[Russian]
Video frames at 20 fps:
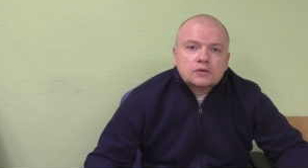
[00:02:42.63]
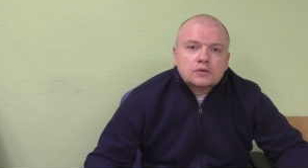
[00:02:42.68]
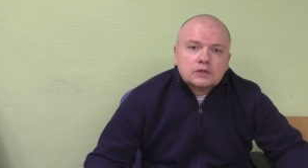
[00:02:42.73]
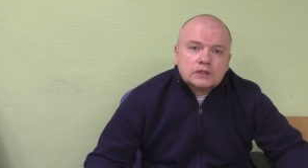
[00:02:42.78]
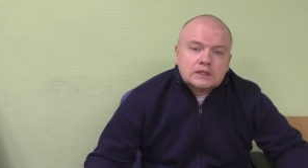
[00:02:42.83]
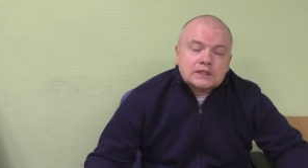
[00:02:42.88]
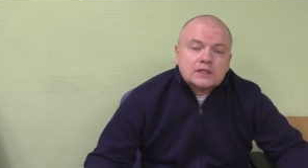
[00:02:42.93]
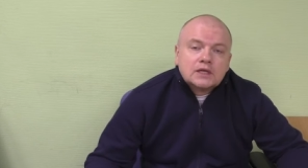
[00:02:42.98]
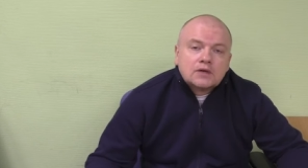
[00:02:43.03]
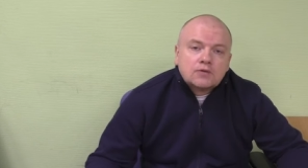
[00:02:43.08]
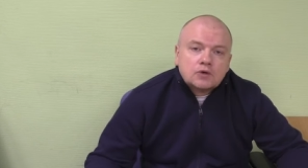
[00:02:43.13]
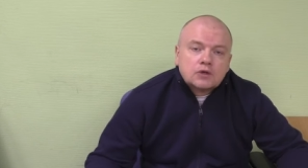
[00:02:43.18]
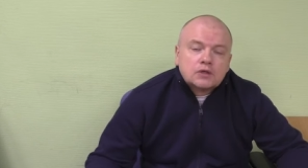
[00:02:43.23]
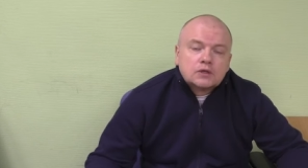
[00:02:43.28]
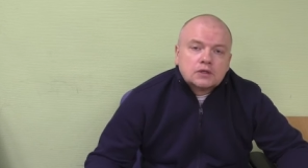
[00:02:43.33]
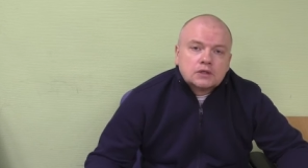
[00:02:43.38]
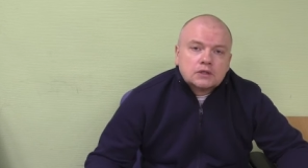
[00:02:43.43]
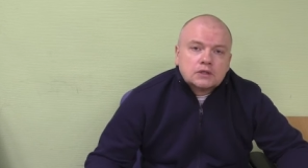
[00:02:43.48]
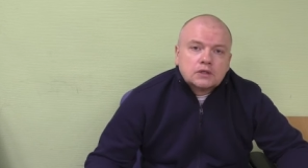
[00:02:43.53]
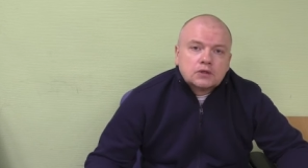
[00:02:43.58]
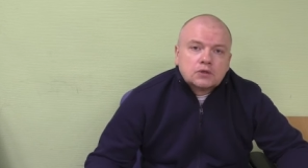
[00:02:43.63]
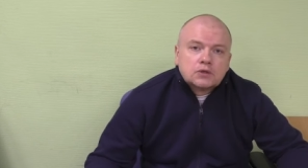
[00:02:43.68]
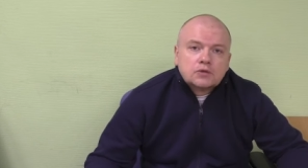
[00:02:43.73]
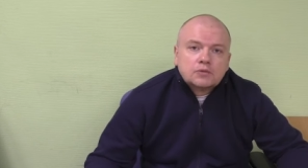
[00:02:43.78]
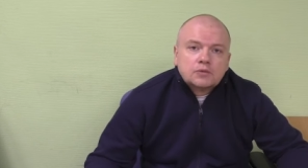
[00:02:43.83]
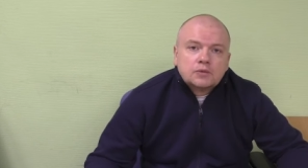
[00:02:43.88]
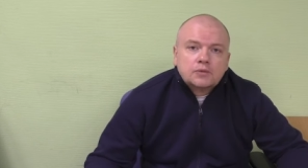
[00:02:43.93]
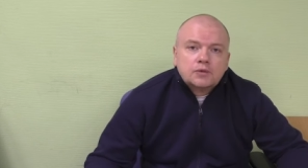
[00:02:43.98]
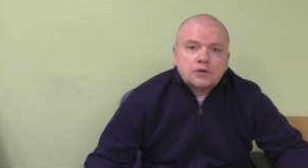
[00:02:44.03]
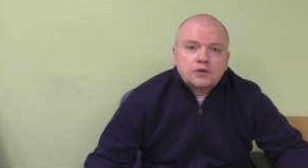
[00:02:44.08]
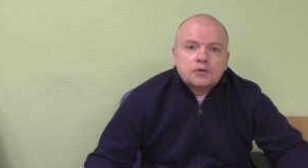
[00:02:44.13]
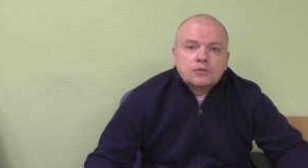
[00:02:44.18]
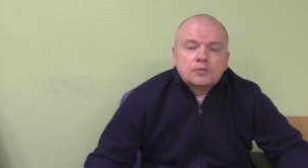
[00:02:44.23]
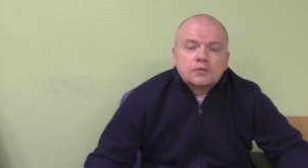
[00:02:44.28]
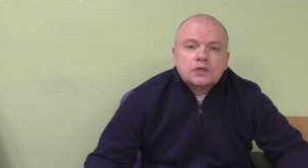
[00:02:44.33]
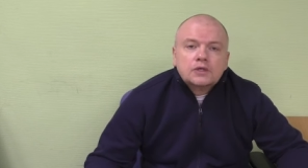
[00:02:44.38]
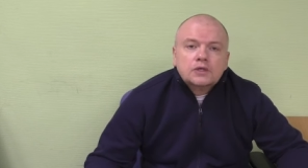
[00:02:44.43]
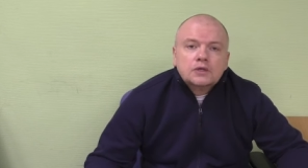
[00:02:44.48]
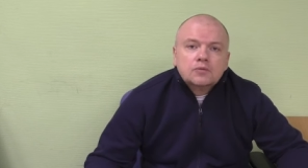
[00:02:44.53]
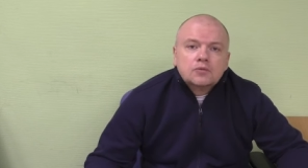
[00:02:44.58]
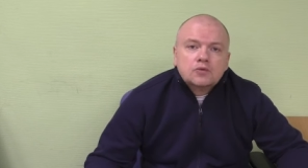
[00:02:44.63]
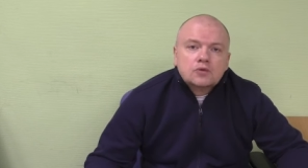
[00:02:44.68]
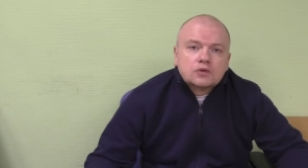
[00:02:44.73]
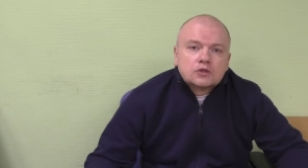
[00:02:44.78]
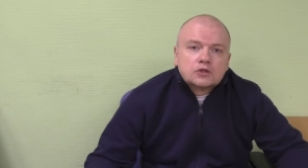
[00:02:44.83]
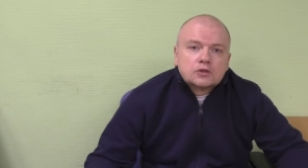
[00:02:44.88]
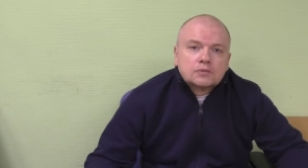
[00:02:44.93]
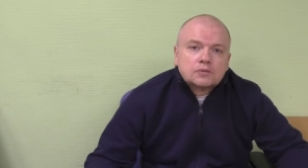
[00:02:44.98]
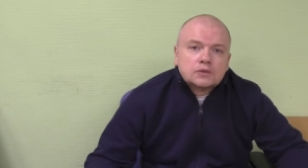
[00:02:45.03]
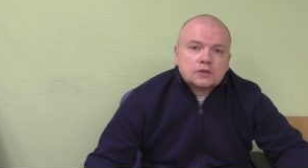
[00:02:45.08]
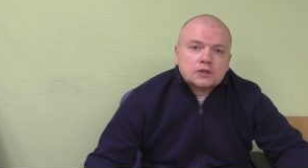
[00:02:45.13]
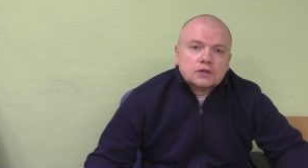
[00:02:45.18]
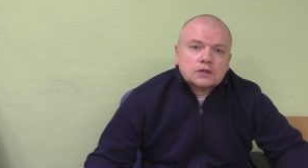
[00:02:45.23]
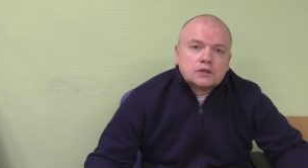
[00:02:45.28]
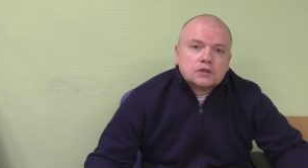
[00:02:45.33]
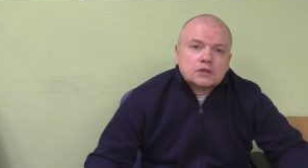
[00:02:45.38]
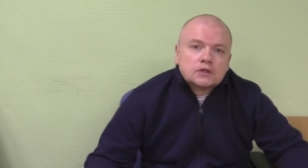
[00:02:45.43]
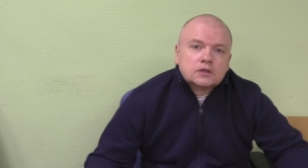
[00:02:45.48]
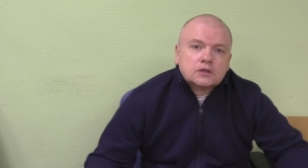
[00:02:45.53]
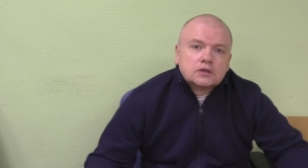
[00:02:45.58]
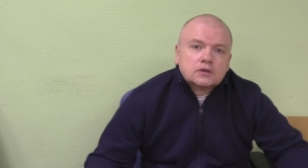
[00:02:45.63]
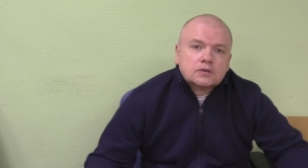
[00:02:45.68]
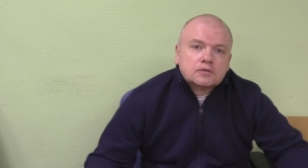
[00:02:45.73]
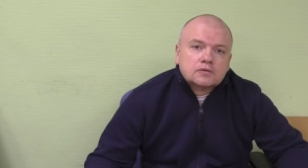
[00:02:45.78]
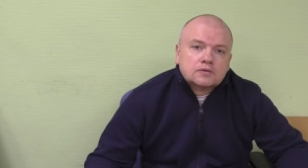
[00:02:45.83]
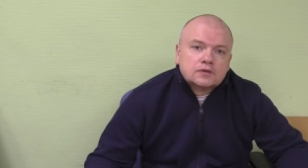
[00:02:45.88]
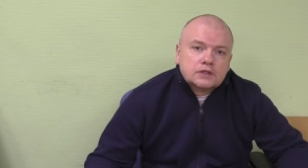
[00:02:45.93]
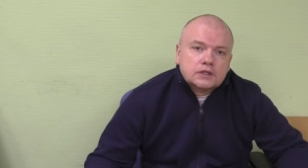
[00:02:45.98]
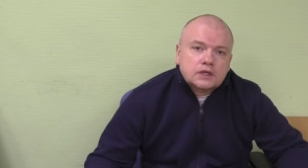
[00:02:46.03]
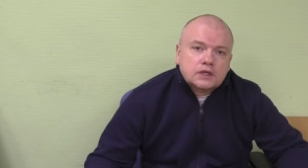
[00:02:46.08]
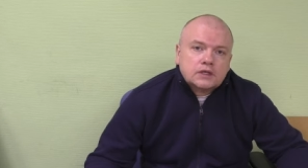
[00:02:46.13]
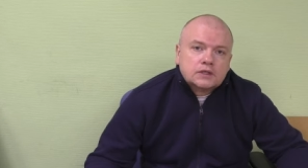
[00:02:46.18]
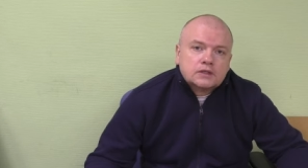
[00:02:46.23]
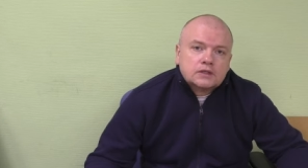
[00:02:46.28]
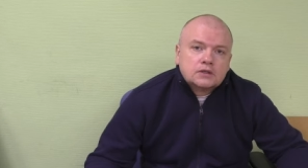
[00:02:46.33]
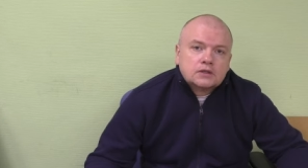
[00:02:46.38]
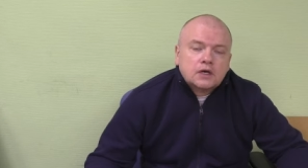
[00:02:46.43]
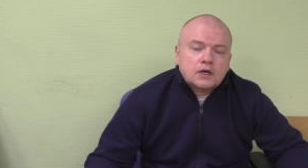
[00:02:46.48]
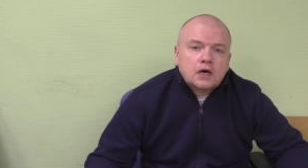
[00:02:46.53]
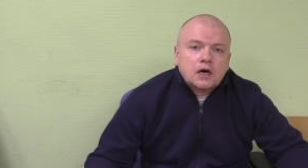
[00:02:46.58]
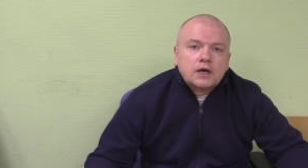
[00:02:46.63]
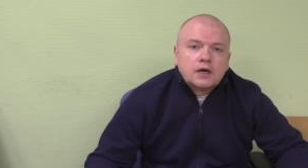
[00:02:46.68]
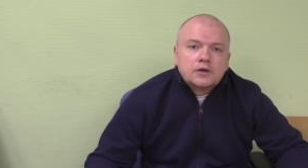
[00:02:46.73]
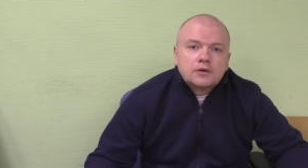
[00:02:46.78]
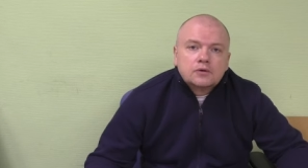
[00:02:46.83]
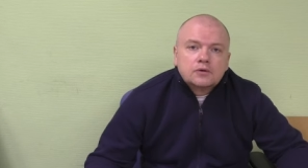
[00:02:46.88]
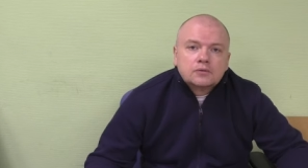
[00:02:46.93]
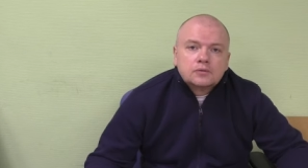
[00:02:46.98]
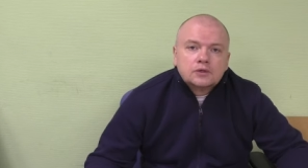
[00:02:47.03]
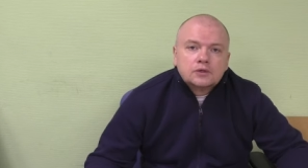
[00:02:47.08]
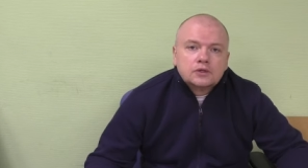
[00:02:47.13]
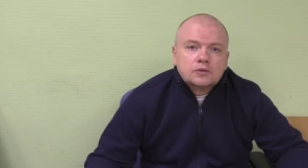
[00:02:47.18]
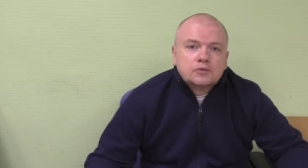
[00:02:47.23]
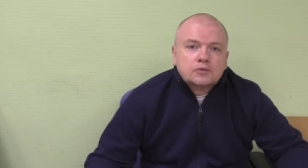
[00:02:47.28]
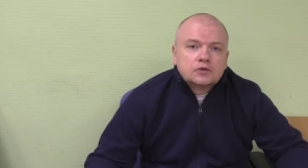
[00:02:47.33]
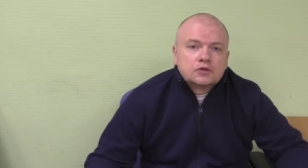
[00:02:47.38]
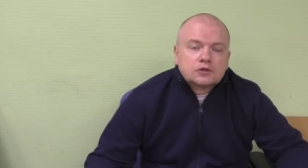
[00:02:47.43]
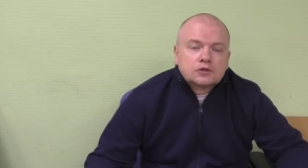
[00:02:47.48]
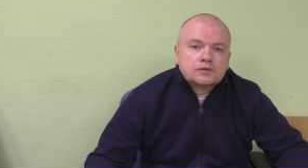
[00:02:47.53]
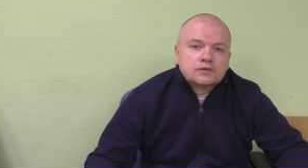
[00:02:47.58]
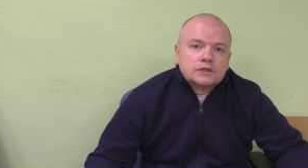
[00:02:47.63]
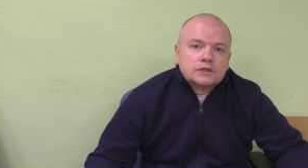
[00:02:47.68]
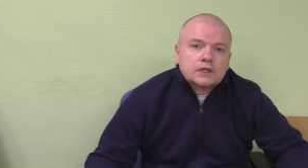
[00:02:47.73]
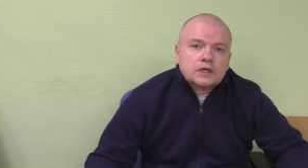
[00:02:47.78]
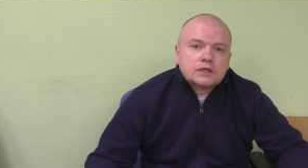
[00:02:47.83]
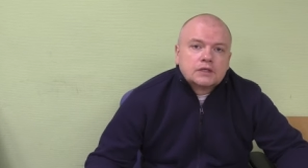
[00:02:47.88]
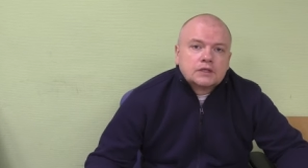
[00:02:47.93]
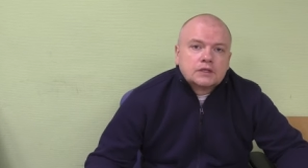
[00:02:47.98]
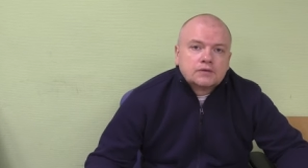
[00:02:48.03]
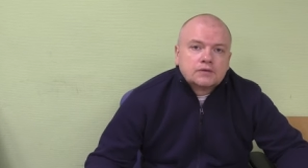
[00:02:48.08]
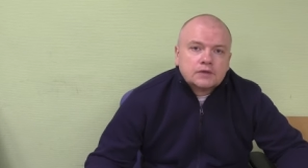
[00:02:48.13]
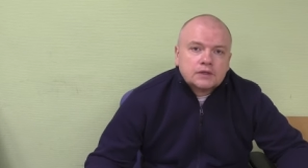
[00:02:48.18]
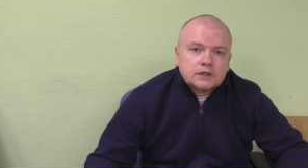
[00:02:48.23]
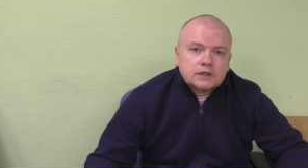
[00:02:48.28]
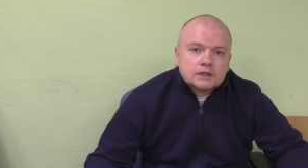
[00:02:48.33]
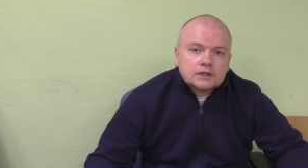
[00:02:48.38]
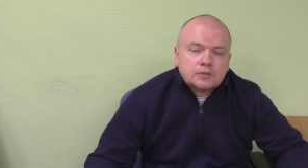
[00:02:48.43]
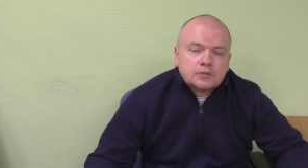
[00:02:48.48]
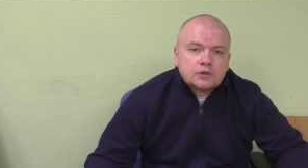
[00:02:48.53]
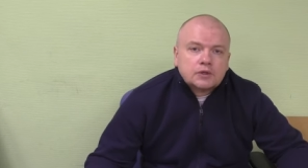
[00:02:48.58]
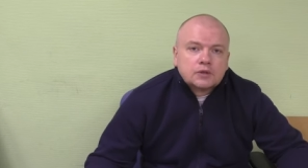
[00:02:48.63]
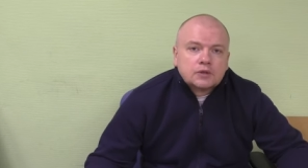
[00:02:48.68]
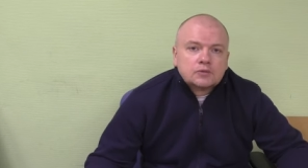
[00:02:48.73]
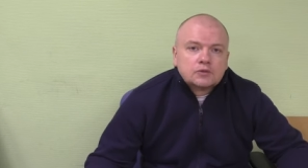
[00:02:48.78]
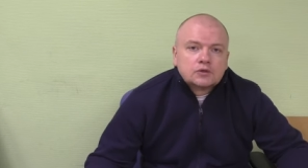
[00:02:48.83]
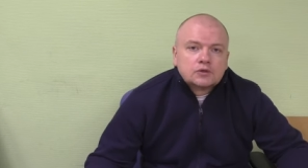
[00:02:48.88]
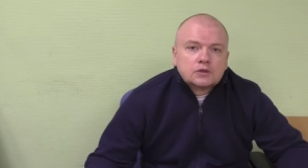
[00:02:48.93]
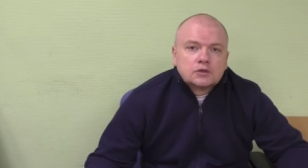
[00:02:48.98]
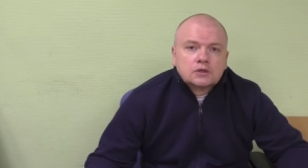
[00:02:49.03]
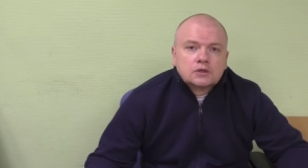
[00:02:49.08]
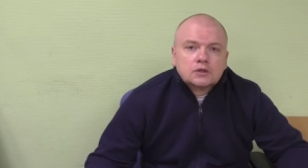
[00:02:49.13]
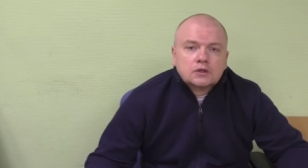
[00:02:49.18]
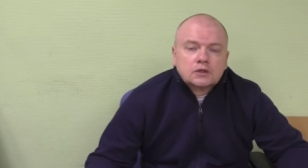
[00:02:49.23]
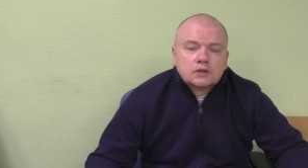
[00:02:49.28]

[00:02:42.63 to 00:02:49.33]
с того рынка, с которого мы берем, мы не можем э, взять Арию, мы не можем взять Квест, потому что